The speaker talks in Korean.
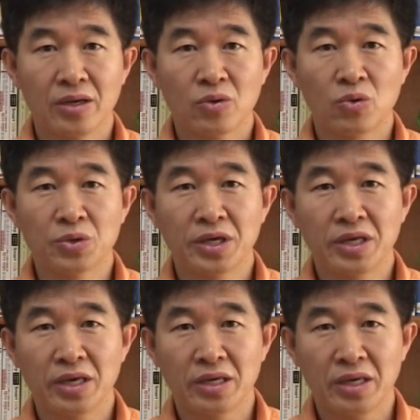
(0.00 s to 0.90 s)

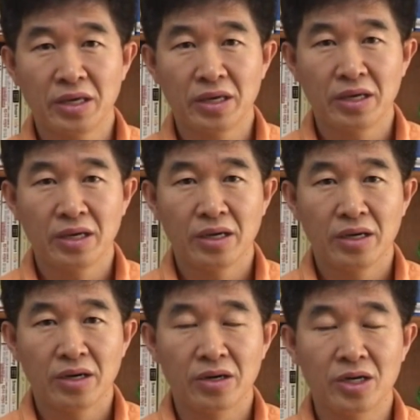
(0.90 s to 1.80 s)
고객에게
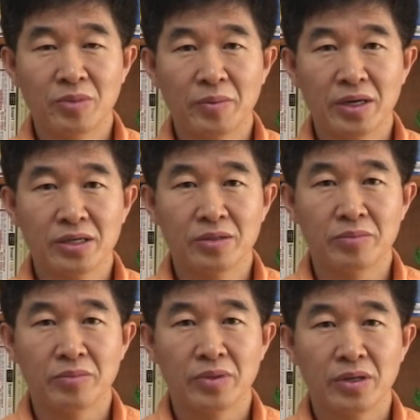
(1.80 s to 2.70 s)

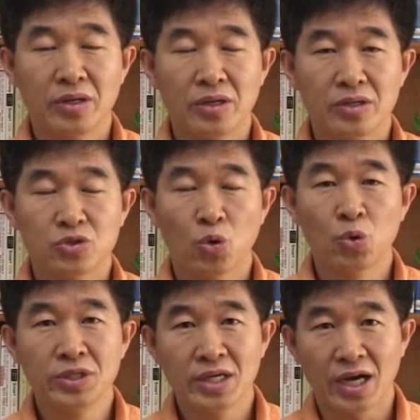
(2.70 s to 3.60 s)
얼마만큼
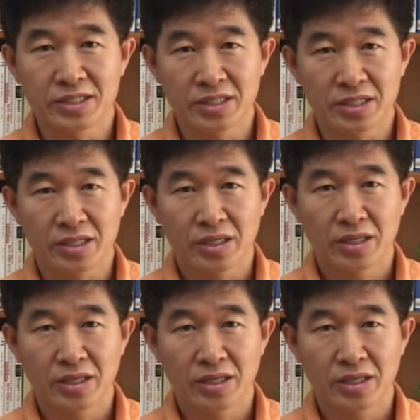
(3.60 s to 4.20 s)
좋은 가치,